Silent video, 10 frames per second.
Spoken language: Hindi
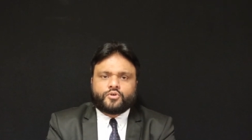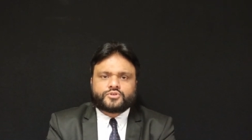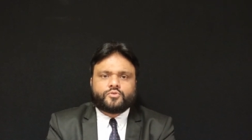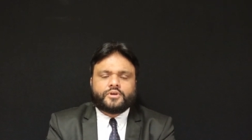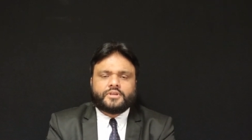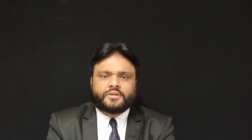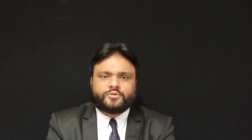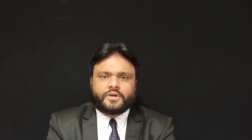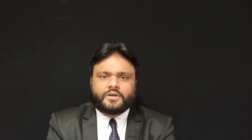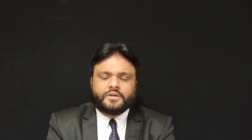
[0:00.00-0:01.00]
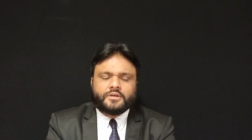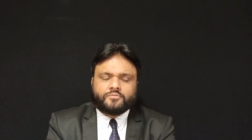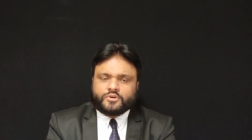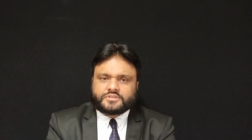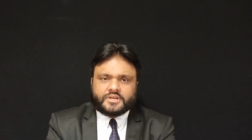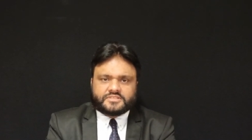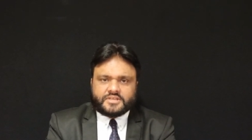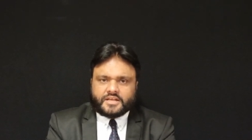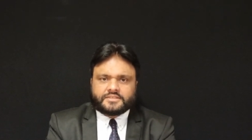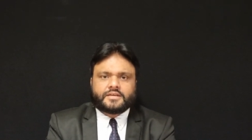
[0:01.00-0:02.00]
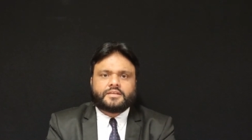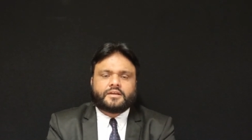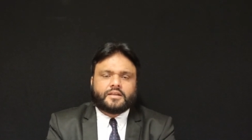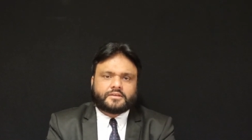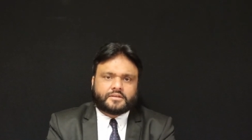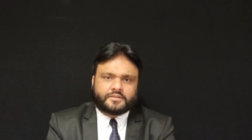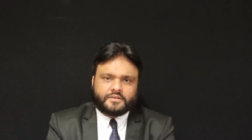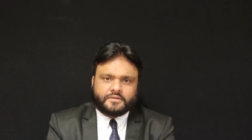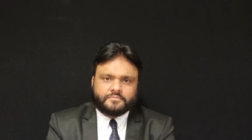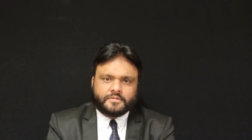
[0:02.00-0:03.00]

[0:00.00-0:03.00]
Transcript: फोश गोई ने जो है वो इसका जनाजा निकाल कर रख दिया